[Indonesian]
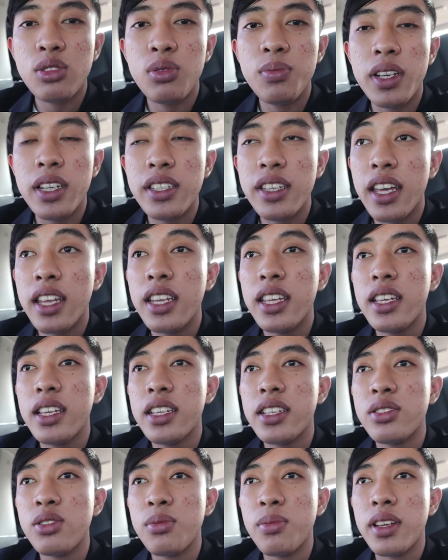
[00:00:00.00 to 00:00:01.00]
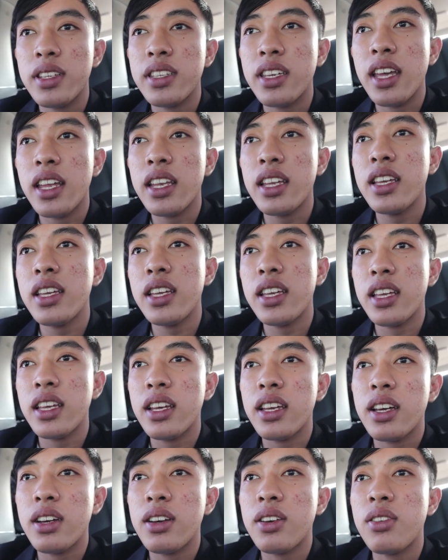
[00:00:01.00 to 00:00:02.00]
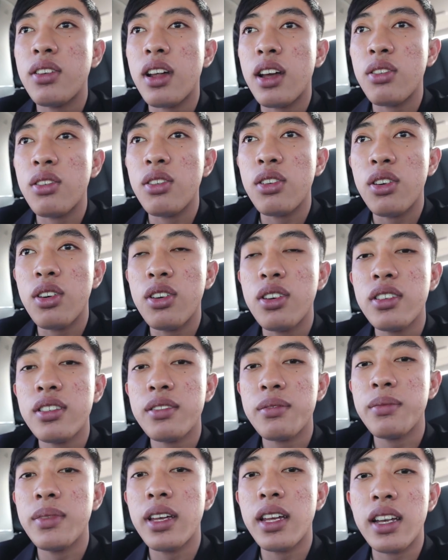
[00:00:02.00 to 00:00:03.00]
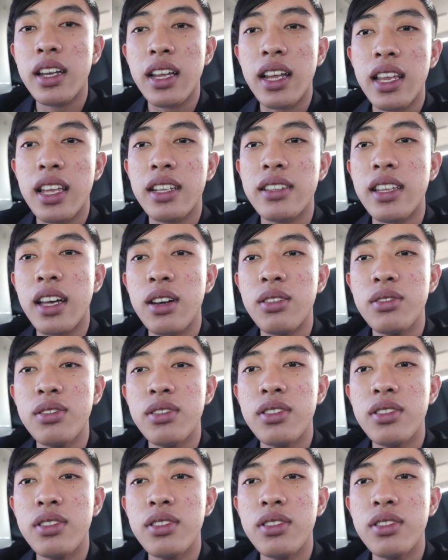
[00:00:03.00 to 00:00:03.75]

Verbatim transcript: supirnya ini supirnya ini orang Hong Kong biar kalian le